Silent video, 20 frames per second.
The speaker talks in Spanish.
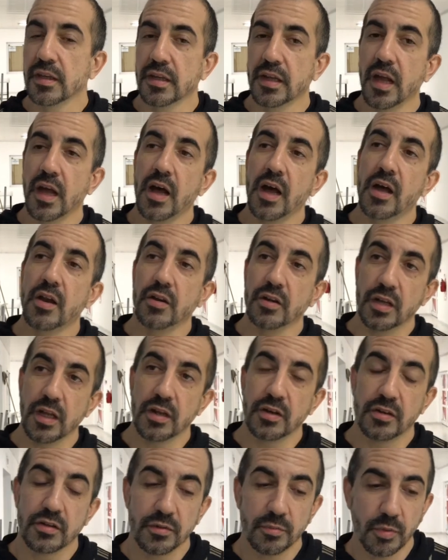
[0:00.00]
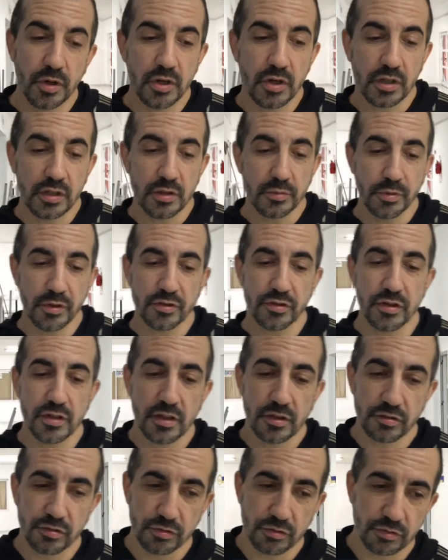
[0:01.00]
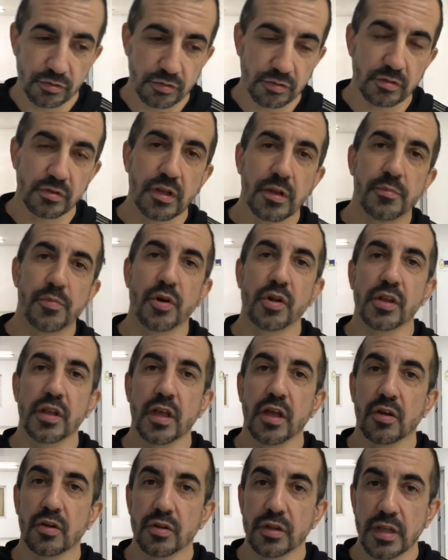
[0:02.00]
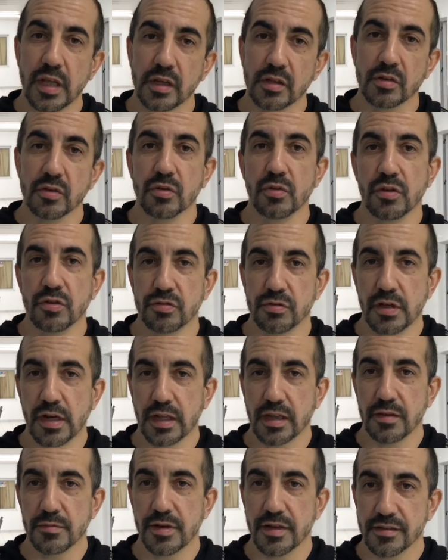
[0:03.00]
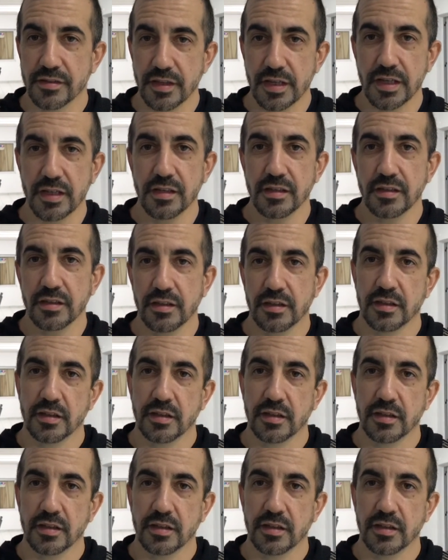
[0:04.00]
Claro, claro. Bueno, el kickboxing es un deporte de contacto, no es un arte marcial.